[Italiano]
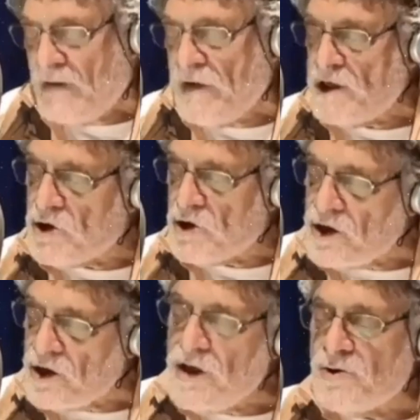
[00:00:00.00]
Vede
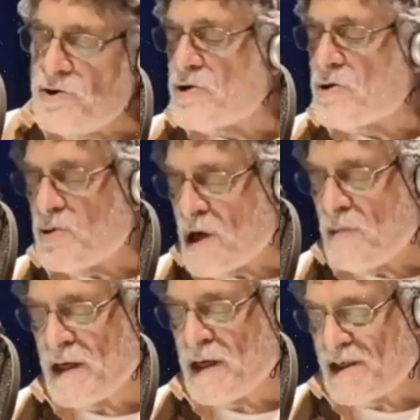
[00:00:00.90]
John, io ci sono
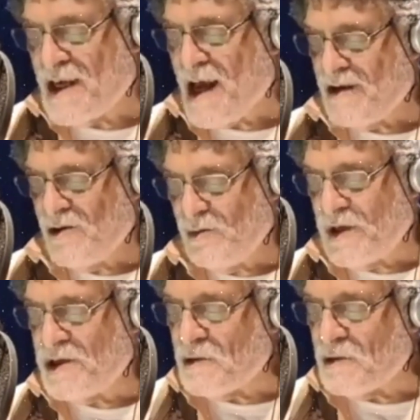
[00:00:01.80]
già
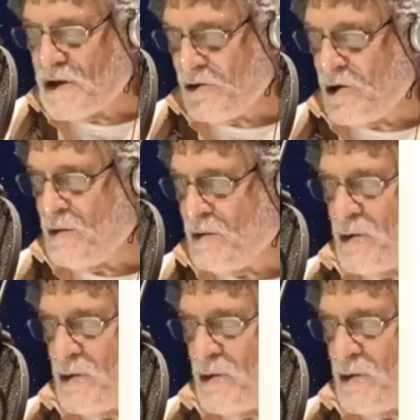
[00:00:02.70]
passato per situazioni come